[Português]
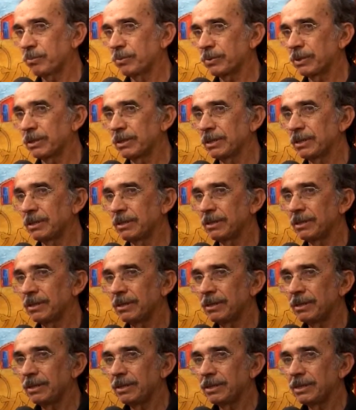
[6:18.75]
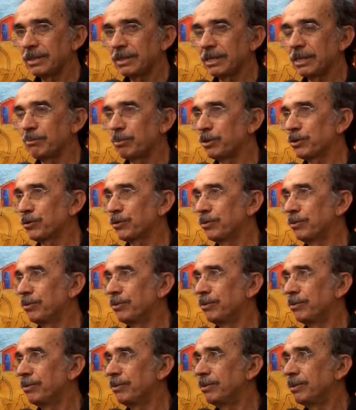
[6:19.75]
porque sempre
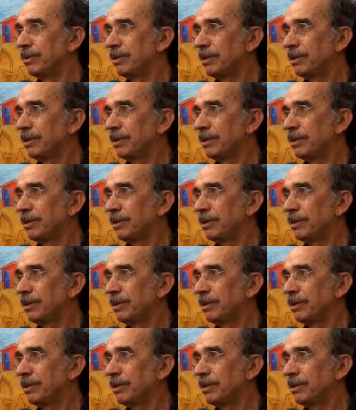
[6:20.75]
estou,